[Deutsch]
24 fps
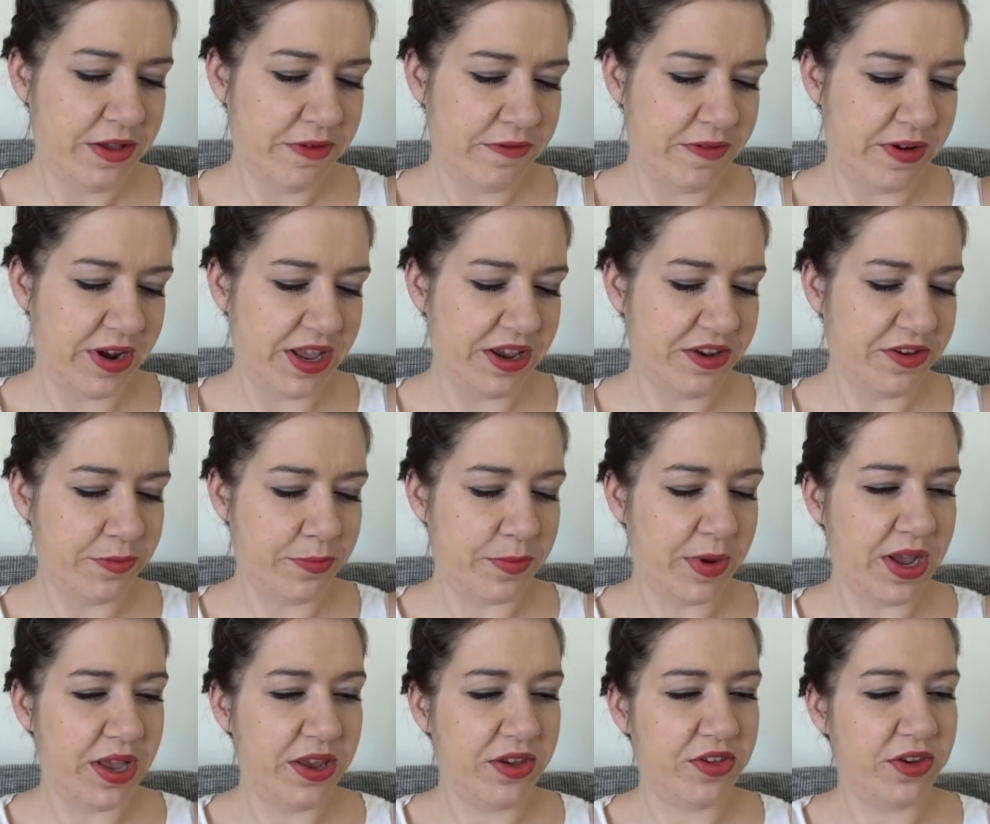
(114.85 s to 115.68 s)
Vielleicht
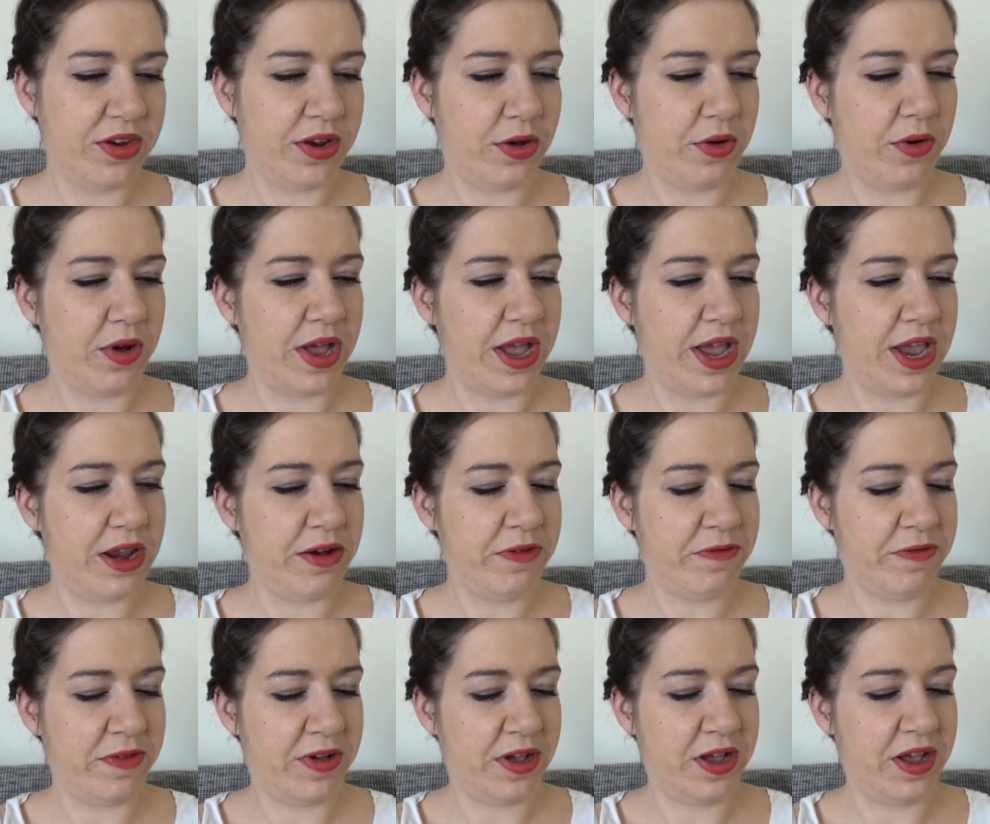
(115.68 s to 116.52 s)
mache ich ihn auch
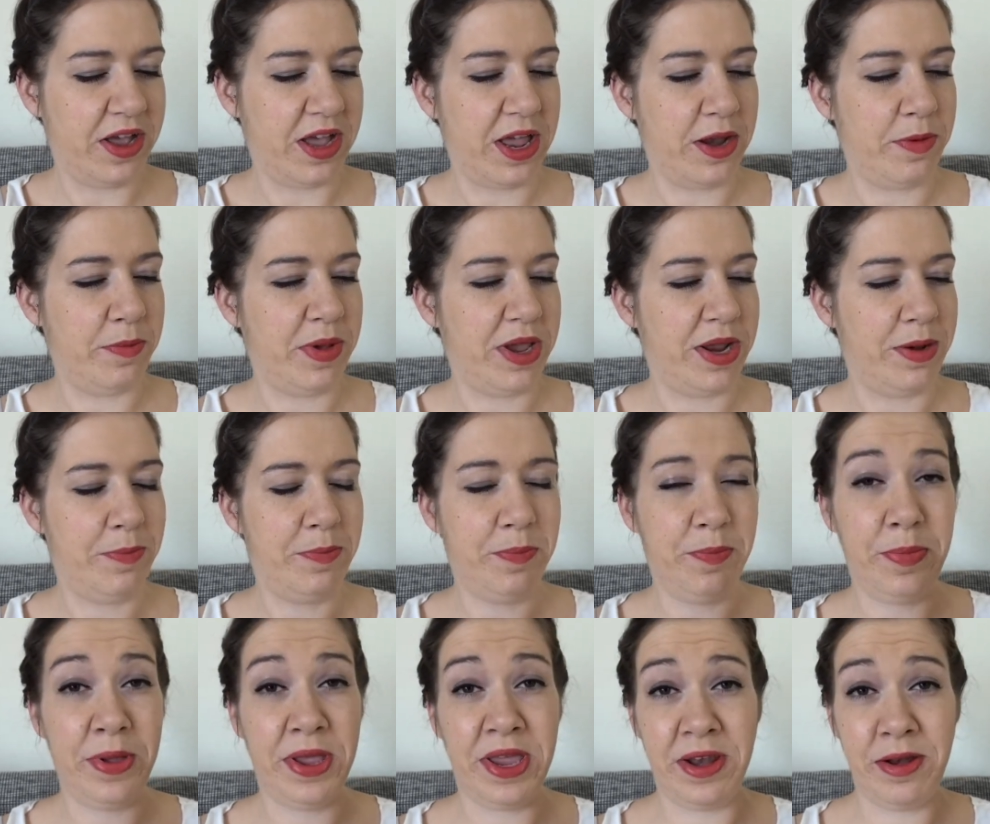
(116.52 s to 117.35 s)
einfach an mein
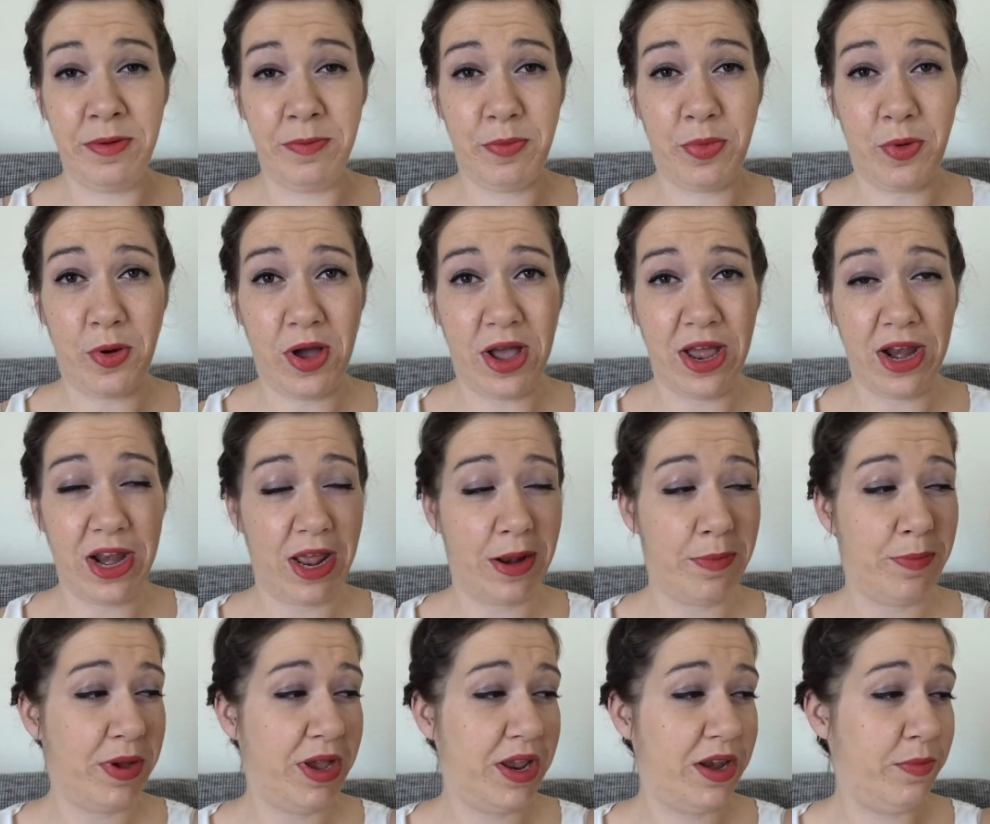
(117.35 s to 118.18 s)
Pinboard,
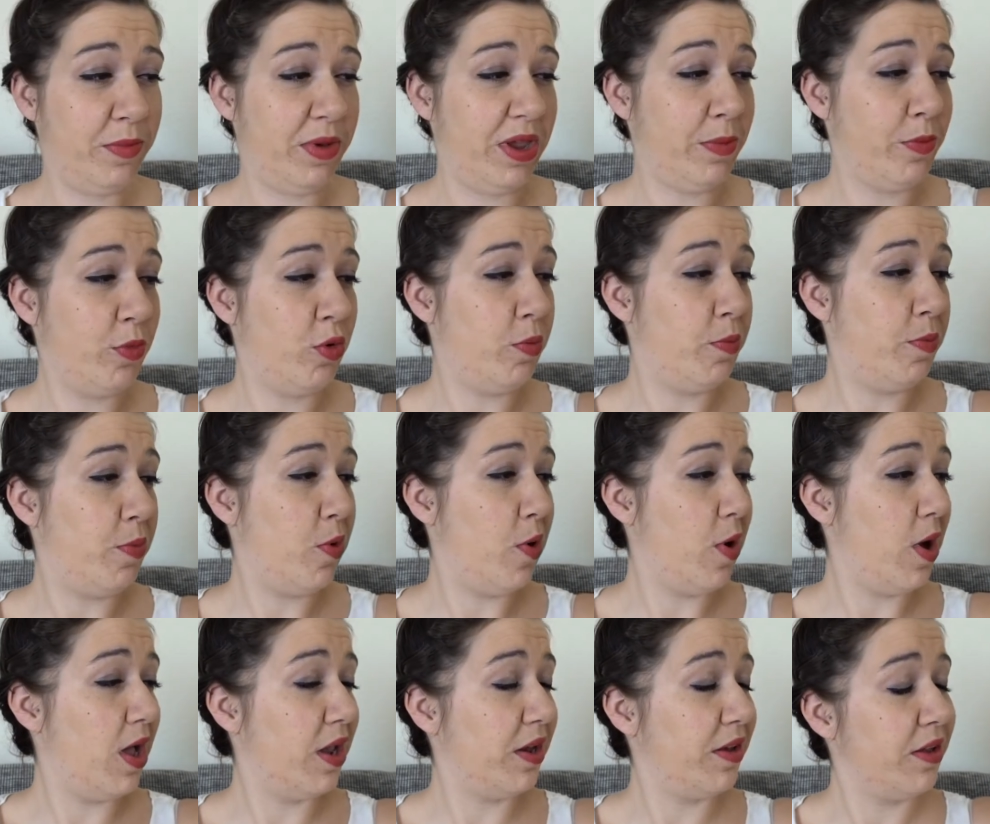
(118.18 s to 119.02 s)
an mein
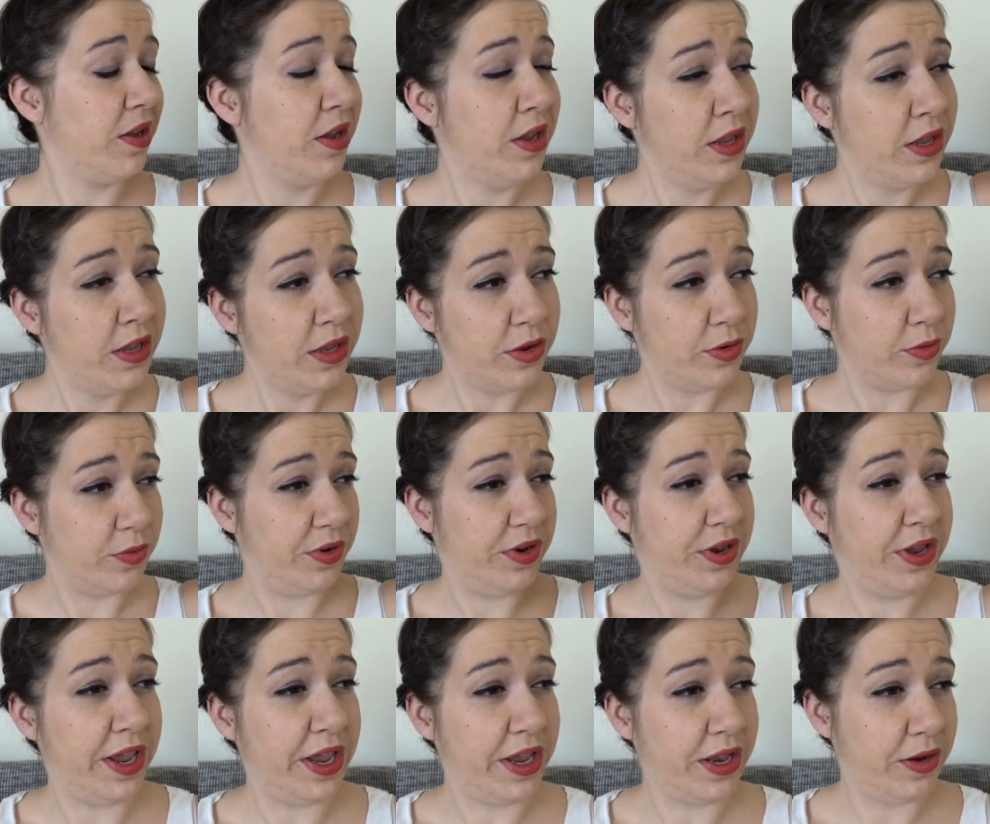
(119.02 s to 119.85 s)
Memo-Board
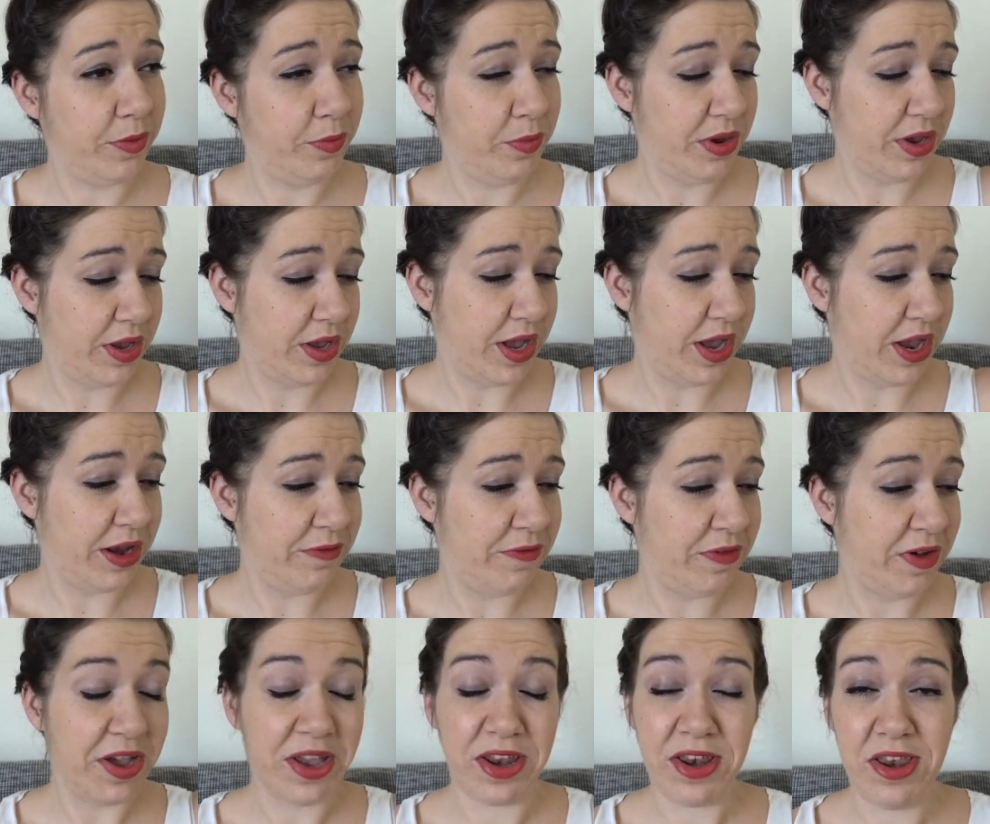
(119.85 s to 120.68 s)
und hänge mir
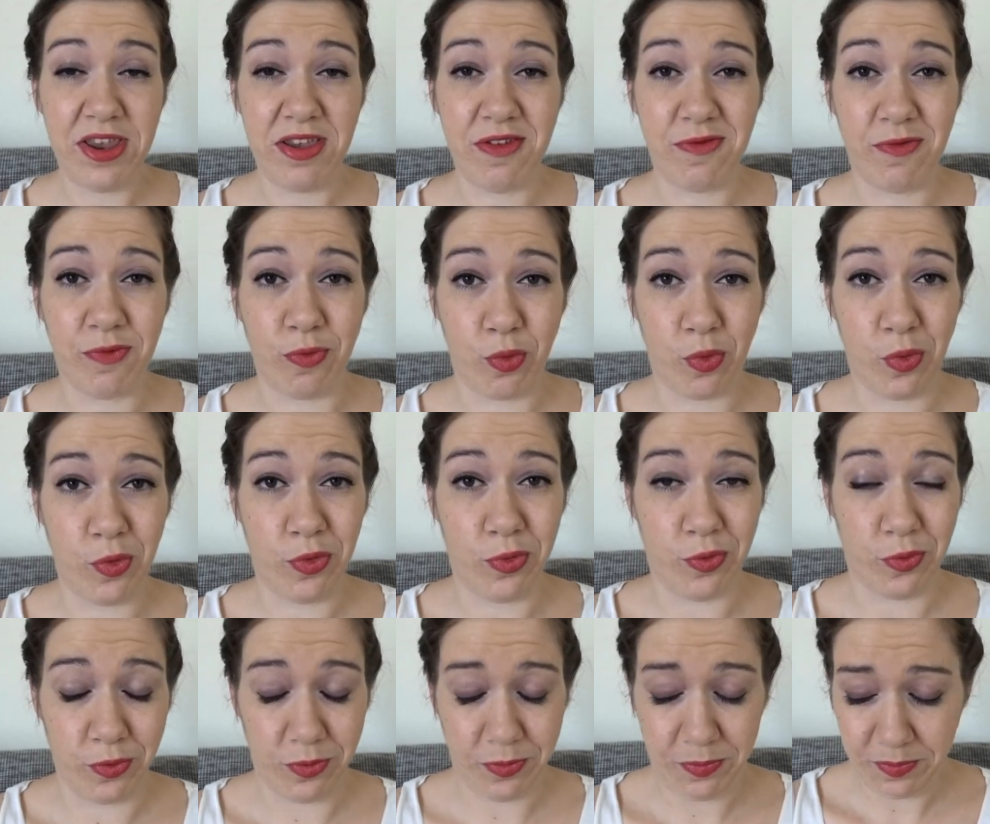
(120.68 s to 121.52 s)
einfach in die
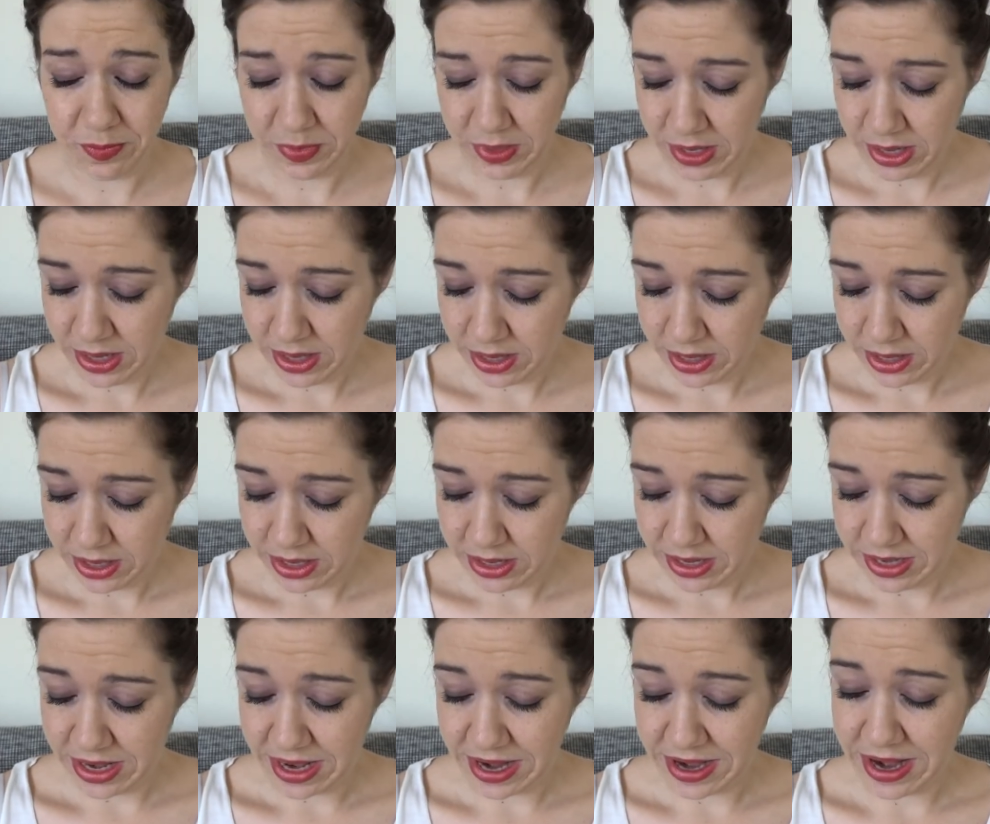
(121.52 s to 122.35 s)
Wohnung.
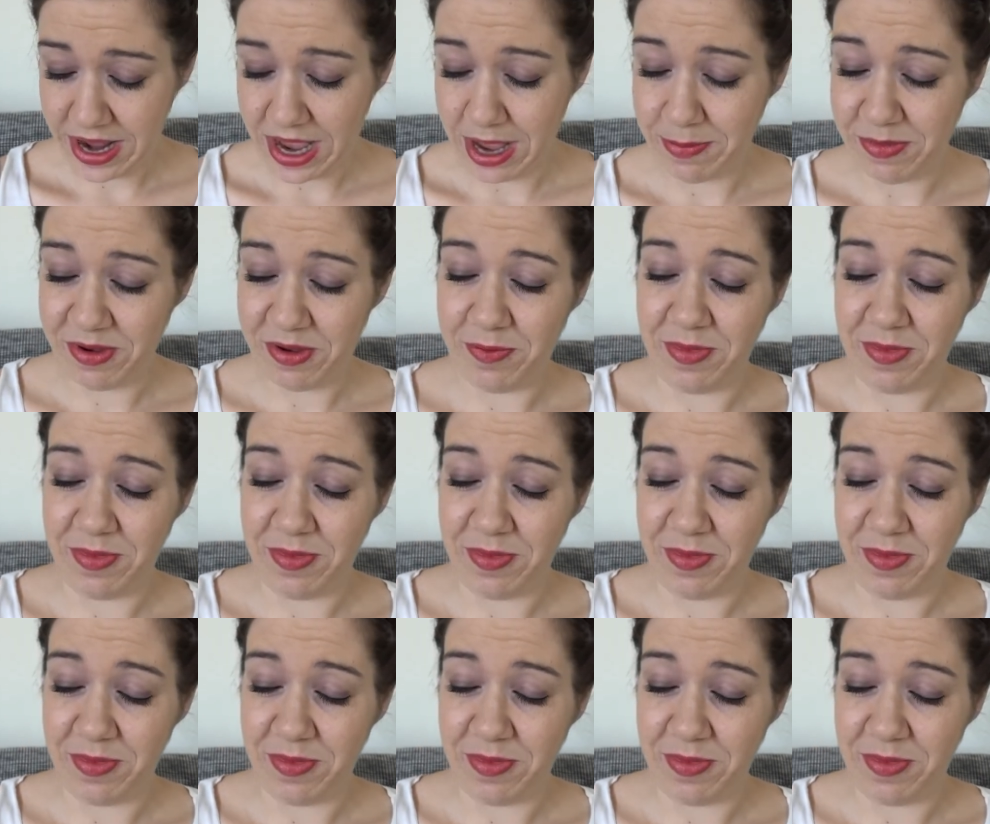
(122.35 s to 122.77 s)
Dann habe ich